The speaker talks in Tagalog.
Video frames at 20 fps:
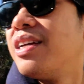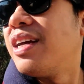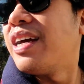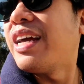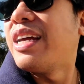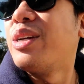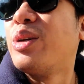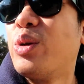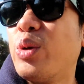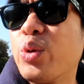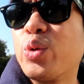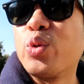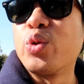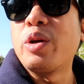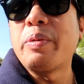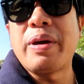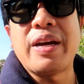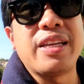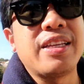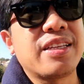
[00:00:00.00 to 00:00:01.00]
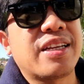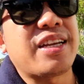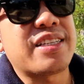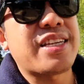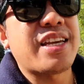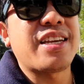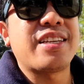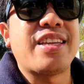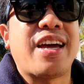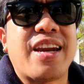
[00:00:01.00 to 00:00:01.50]
ay luluto naman
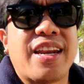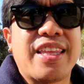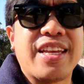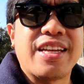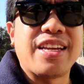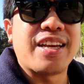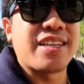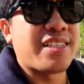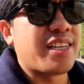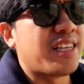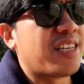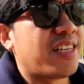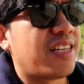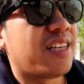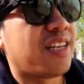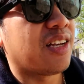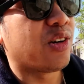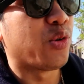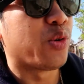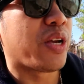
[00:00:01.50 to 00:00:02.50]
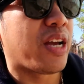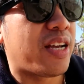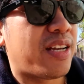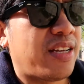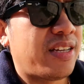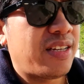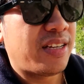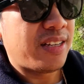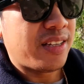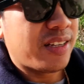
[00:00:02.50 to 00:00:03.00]
kasi darating na si kuya
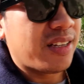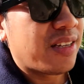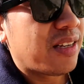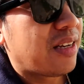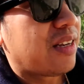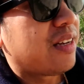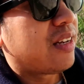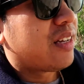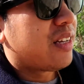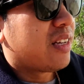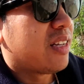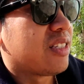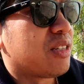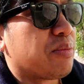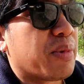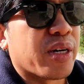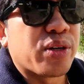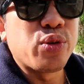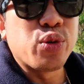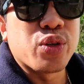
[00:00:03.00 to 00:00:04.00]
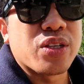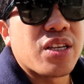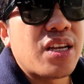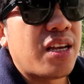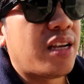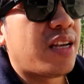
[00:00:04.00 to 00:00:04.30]
si Marcus